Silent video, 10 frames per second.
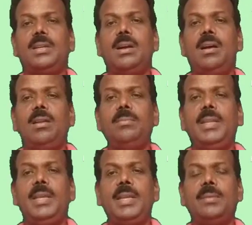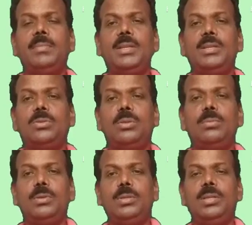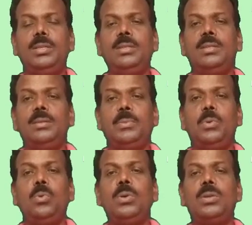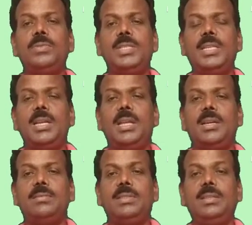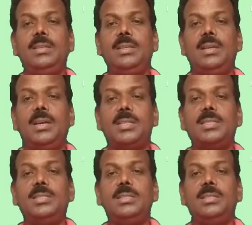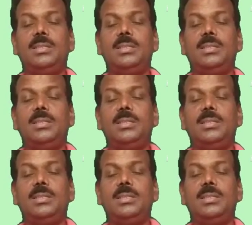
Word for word: காலம் நேரம் என்று சொல்லும்போது இப்போ ஒவ்வொரு விஷயங்களாக வந்து அரசு